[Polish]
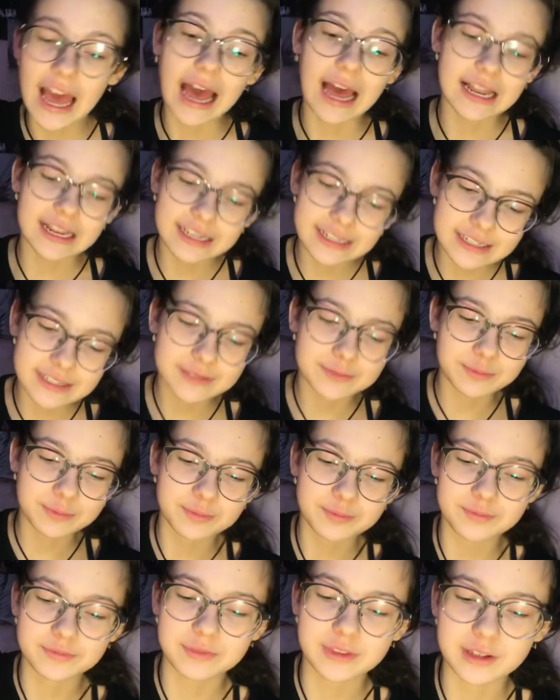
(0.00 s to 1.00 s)
ale
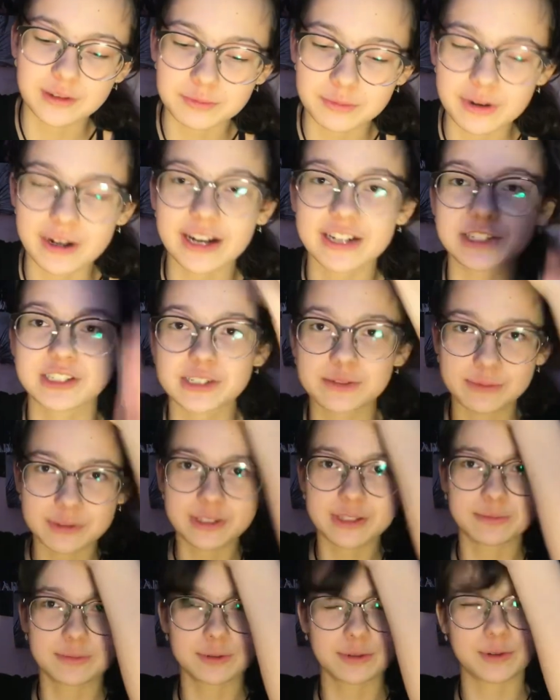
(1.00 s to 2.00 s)
ją mm, pokażę, żeby
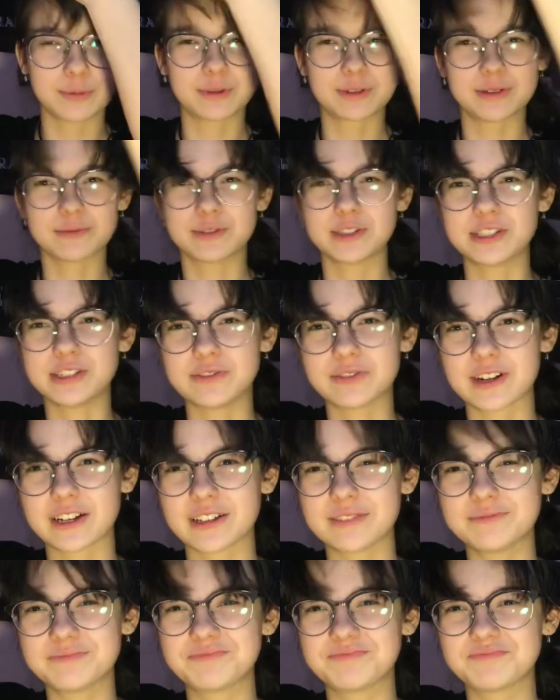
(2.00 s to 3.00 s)
nie było potem zdziwka.
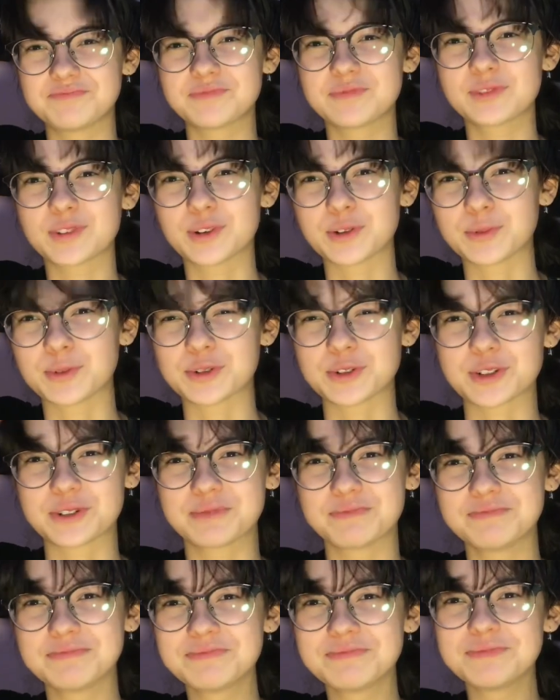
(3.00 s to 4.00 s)
O Boże.
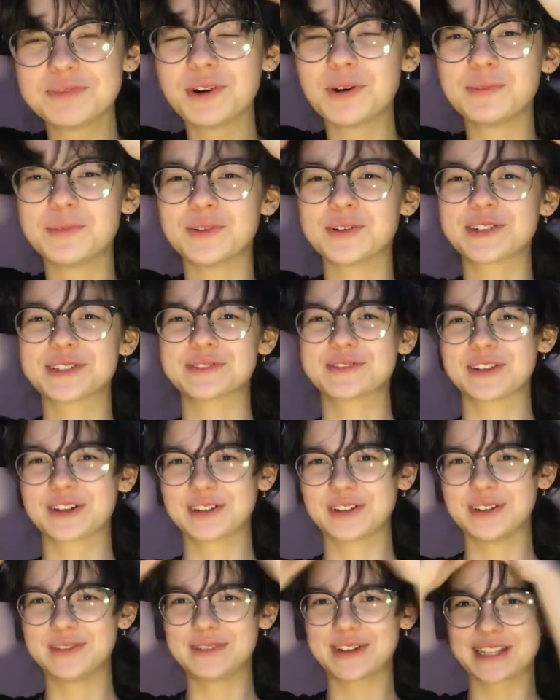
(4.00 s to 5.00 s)
O Boże,
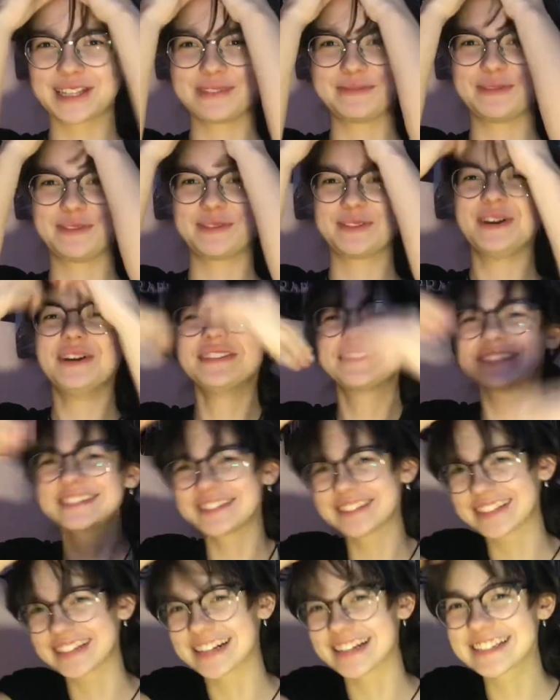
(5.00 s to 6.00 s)
wyglądam jak nie powiem co
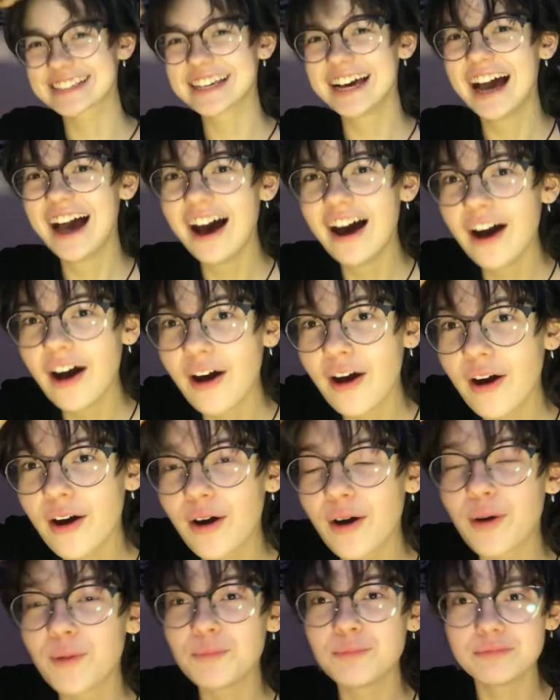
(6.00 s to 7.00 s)
teraz.
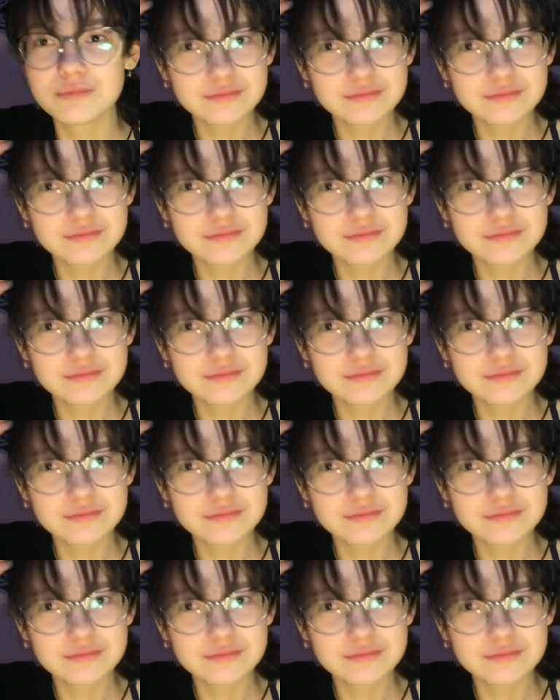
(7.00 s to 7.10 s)
Um,